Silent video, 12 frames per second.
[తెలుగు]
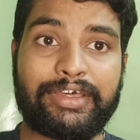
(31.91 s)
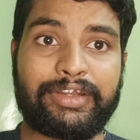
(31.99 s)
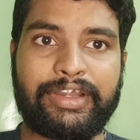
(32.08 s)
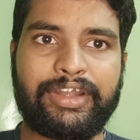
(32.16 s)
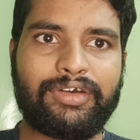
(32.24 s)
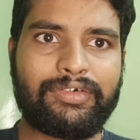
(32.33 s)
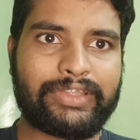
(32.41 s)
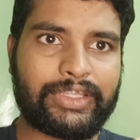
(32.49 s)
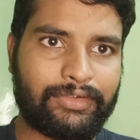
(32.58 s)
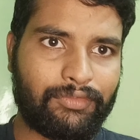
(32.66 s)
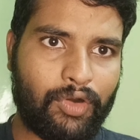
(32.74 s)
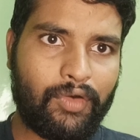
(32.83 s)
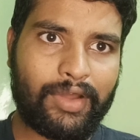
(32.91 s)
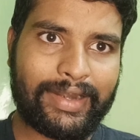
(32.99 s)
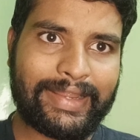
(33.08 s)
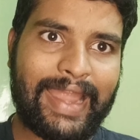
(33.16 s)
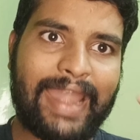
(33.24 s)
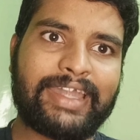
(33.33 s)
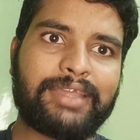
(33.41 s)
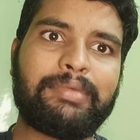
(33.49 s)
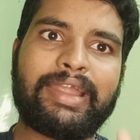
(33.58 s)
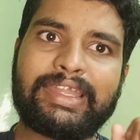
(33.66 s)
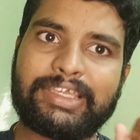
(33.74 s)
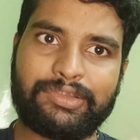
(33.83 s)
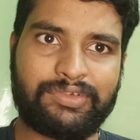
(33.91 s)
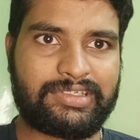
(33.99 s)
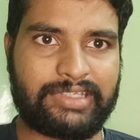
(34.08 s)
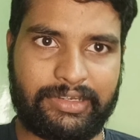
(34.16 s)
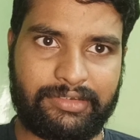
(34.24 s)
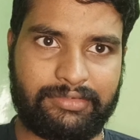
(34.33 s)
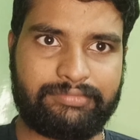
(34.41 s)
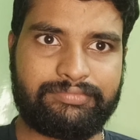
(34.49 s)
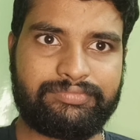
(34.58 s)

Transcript: రెండవది ఓవర్గా యాంటీబయాటిక్ యూజ్ చేయటం